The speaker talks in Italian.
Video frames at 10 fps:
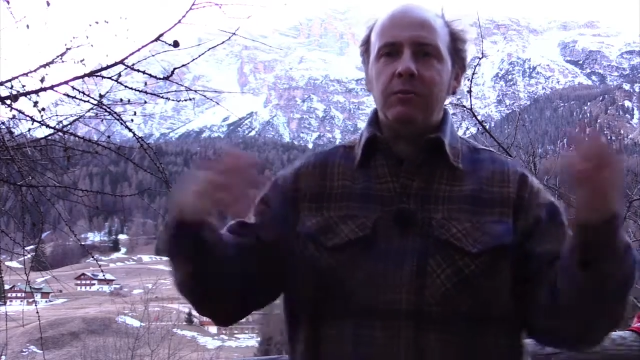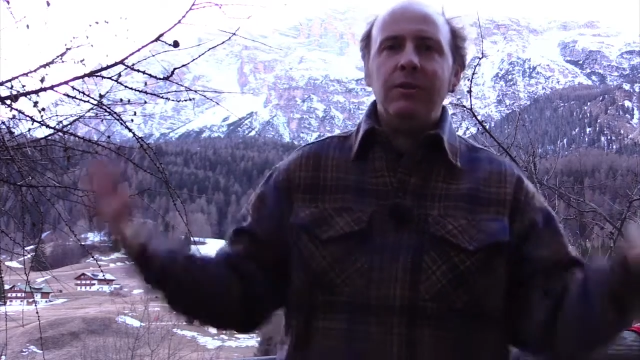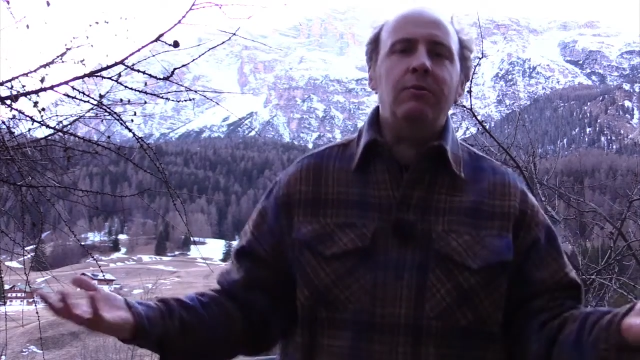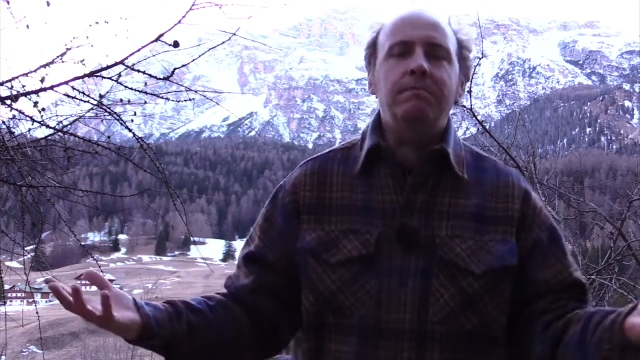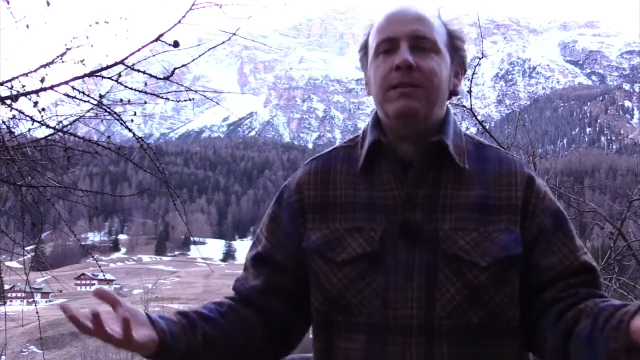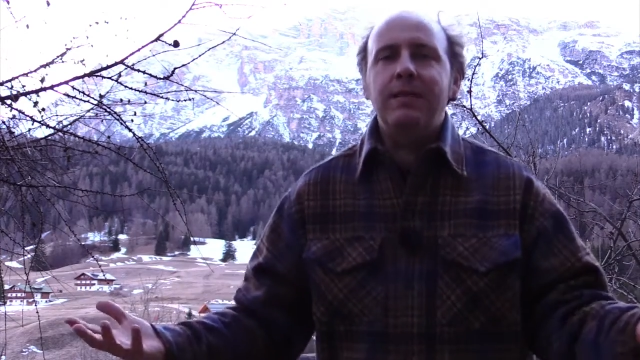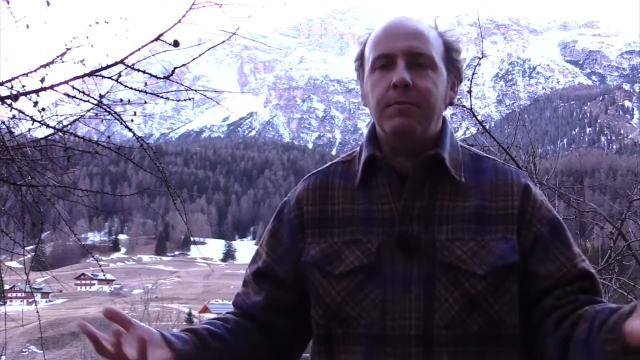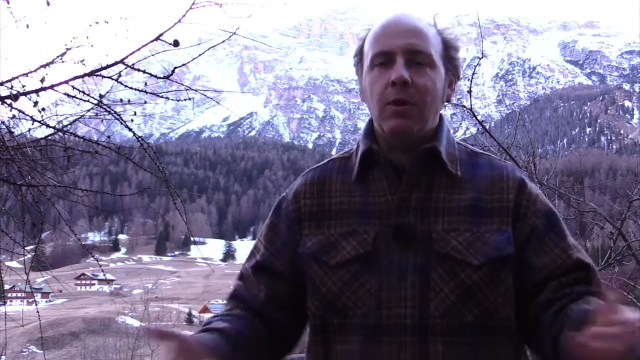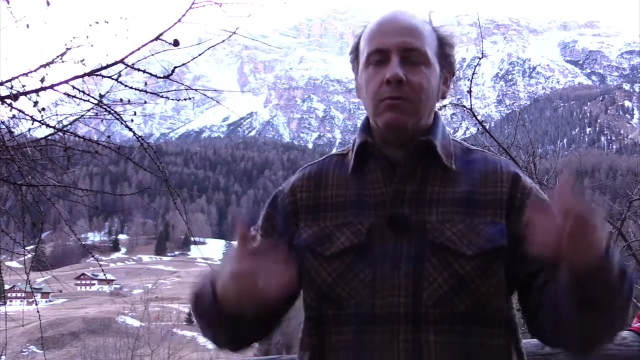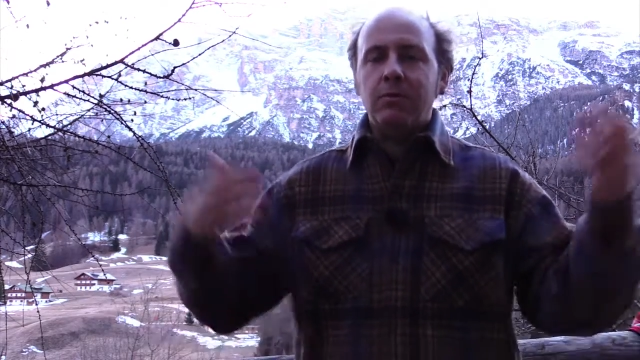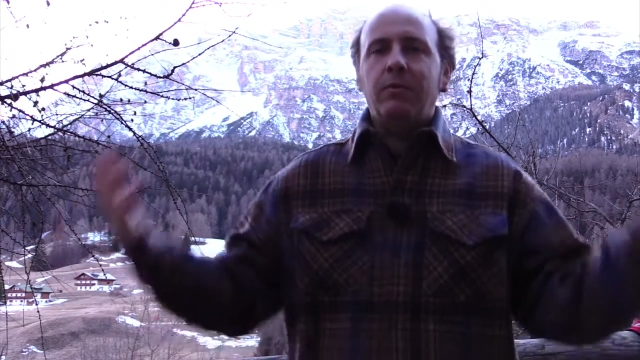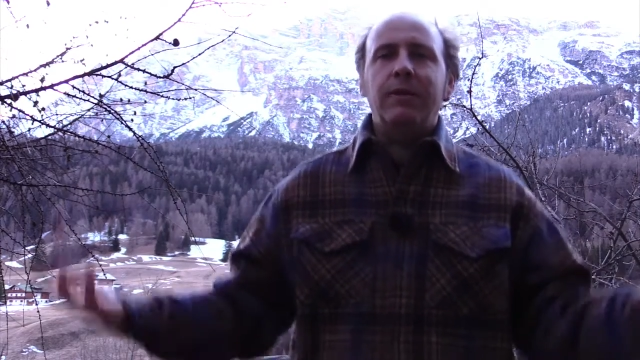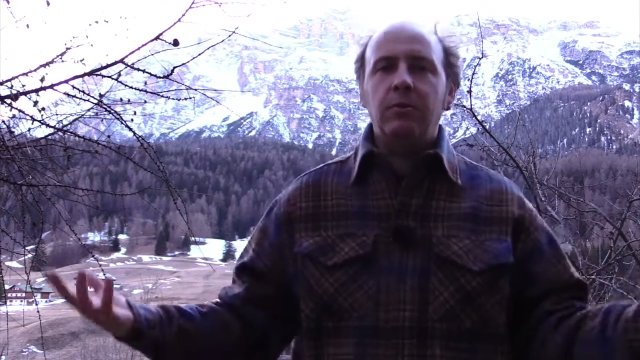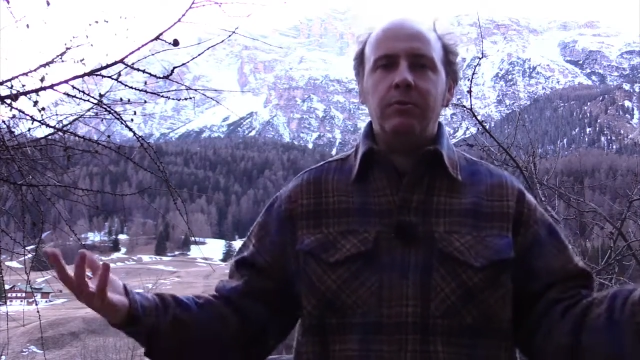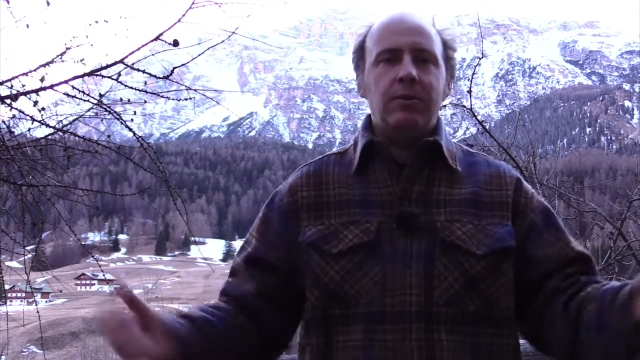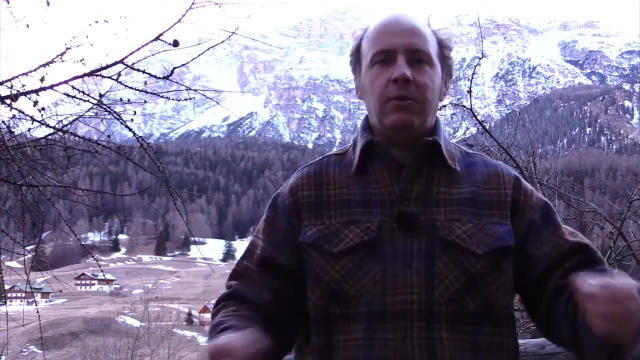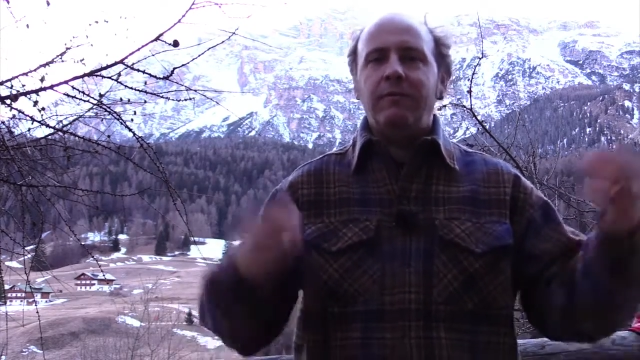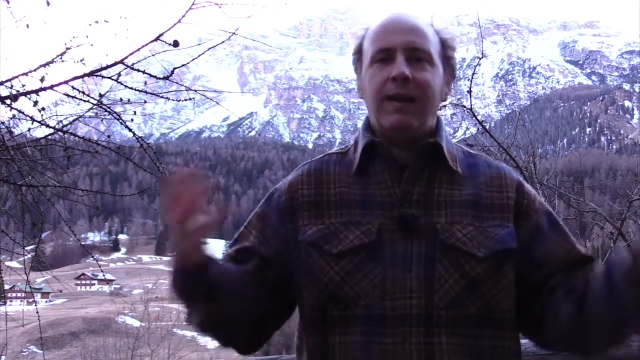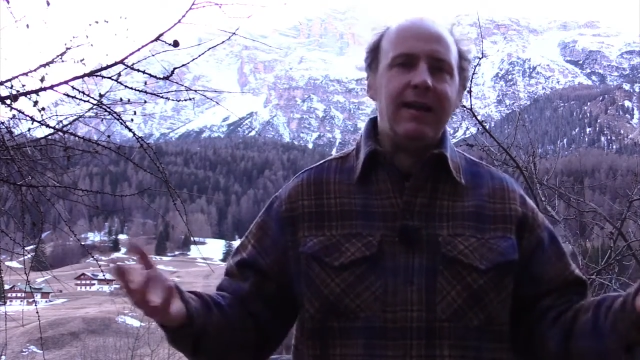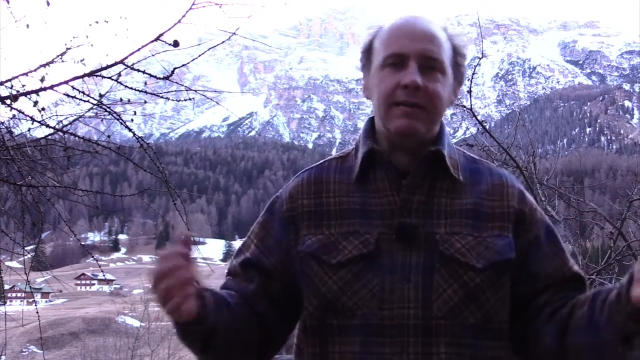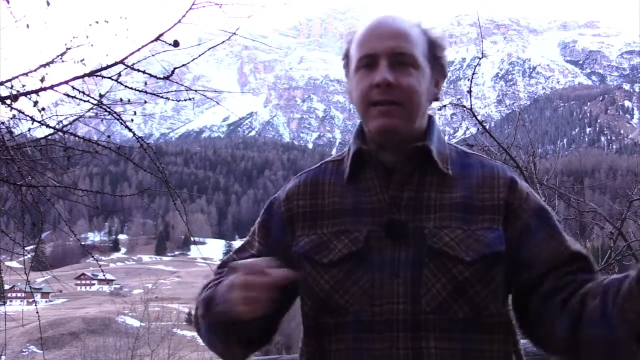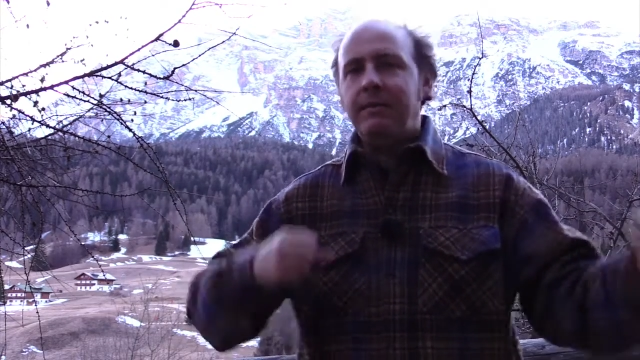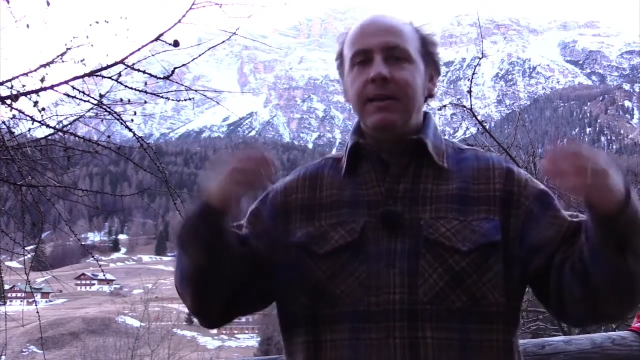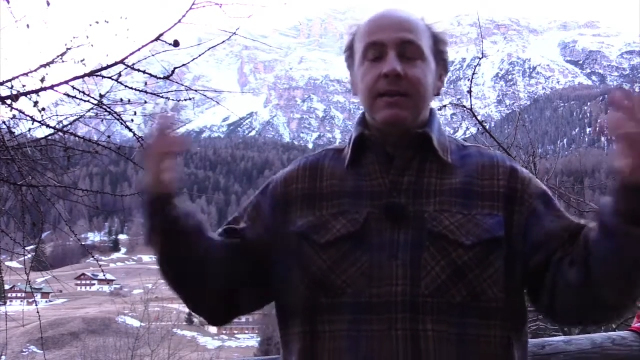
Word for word: Quindi per esempio io in questo momento qui sono in vacanza,